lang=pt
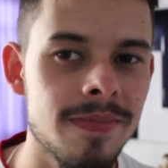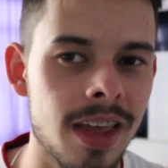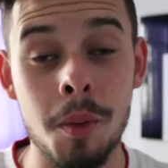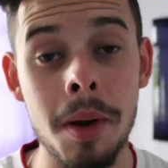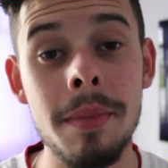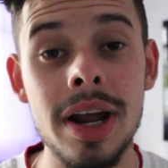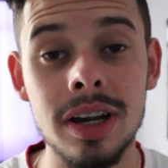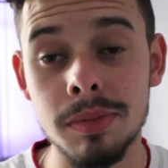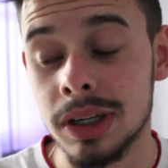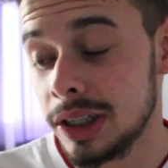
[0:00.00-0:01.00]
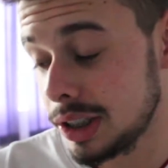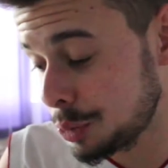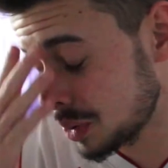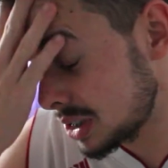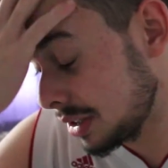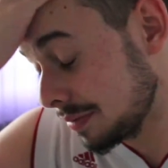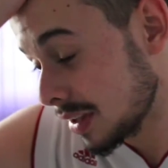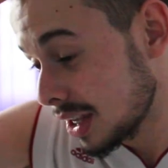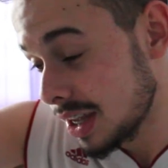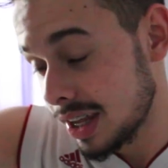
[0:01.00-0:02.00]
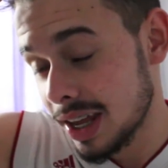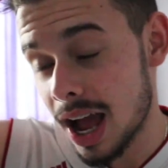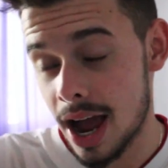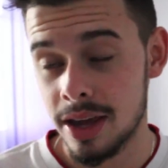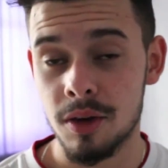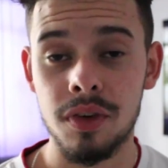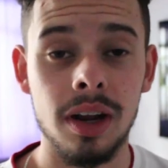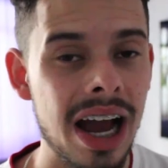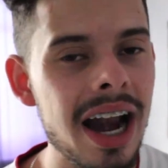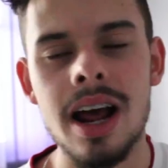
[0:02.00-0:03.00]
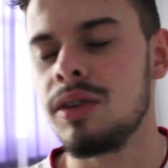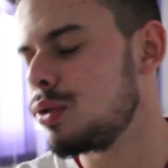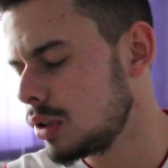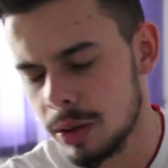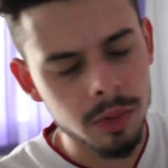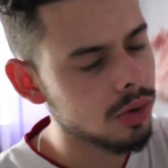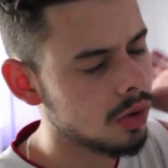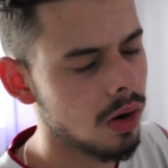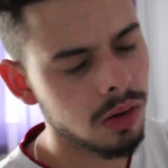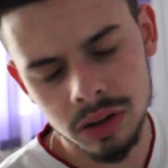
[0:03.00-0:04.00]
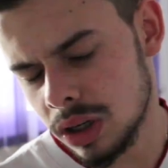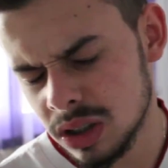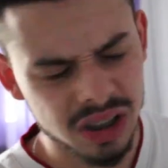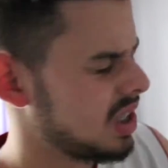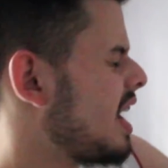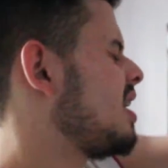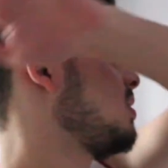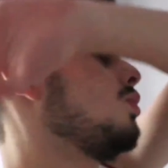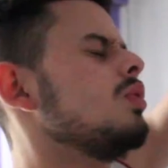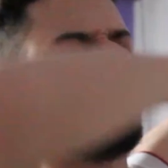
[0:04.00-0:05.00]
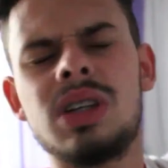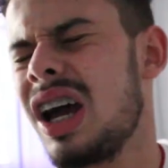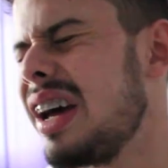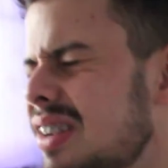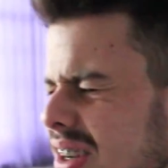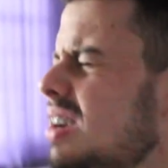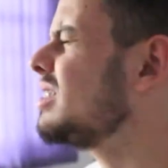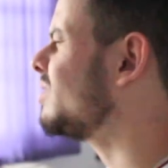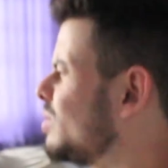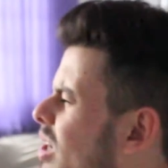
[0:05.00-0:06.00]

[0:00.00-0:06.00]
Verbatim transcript: Ficou uma merda, mano. E tipo assim, Aí eu falei, caralho, fudeu meu som, nossa, já era tudo, já era, nossa, vou